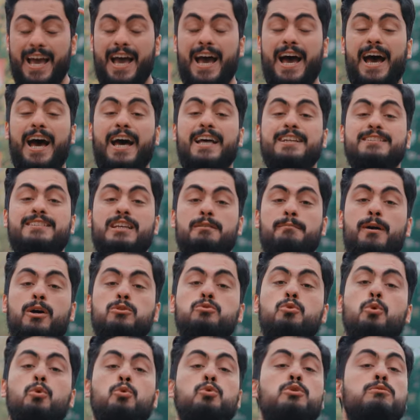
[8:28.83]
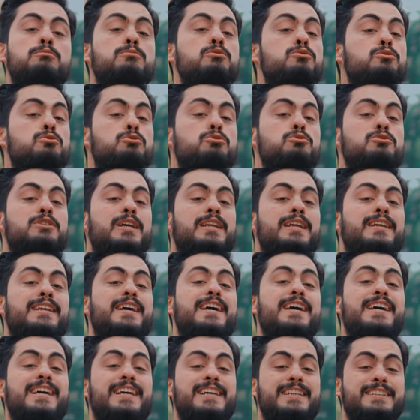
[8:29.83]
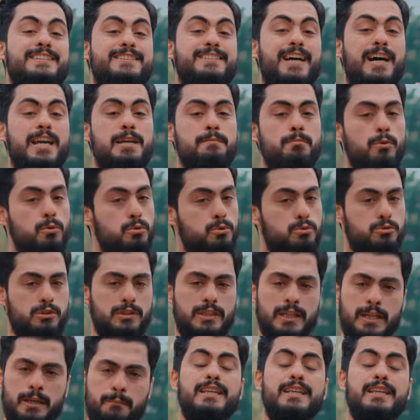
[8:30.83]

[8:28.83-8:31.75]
her zaman olumlu düşüncelere sahip olursun.